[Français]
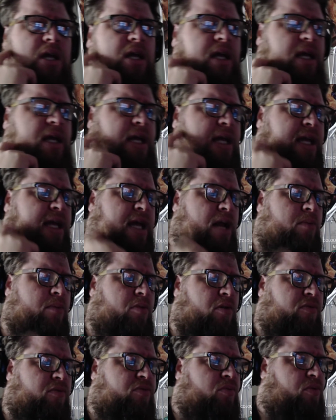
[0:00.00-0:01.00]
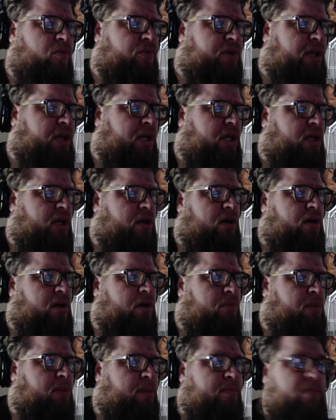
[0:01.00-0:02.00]
et également vous montrer
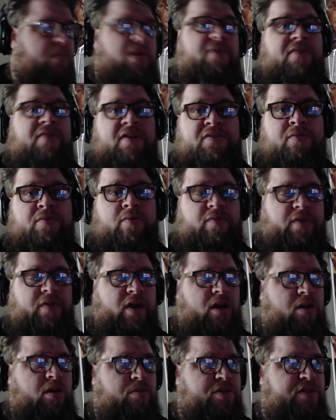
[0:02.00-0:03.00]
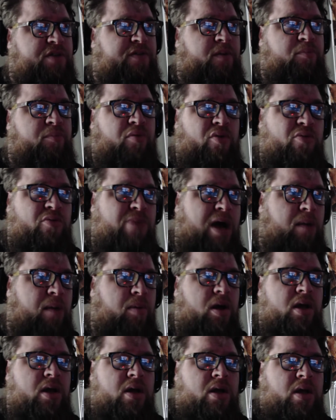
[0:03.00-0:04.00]
euh, bah, mes façons de faire comme j'ai fait pour le
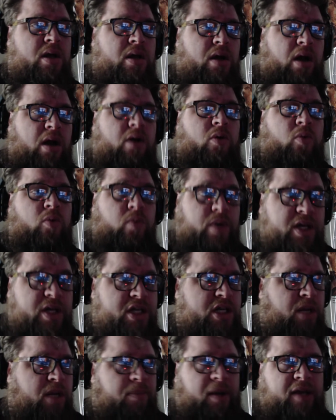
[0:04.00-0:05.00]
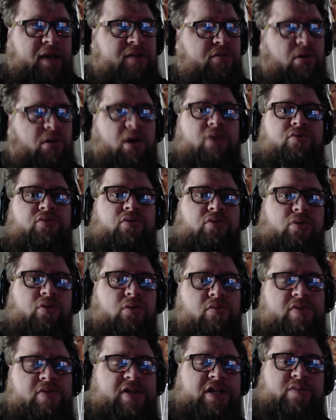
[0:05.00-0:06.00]
marbre. Alors oui, je l'ai pris sur un
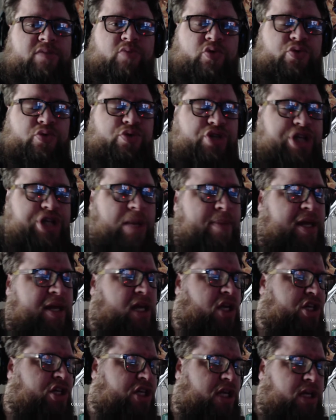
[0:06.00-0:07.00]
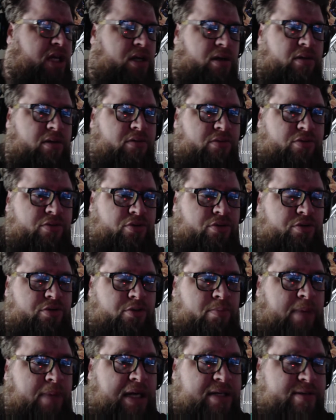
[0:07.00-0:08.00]
tuto, mais ça je m'en suis jamais caché, je hein. je
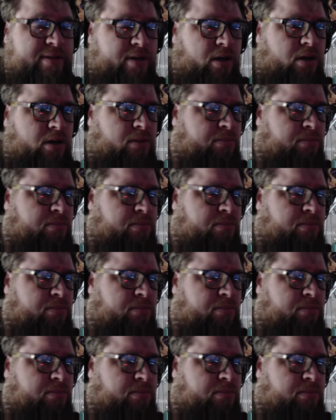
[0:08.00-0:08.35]
suis pas le seul.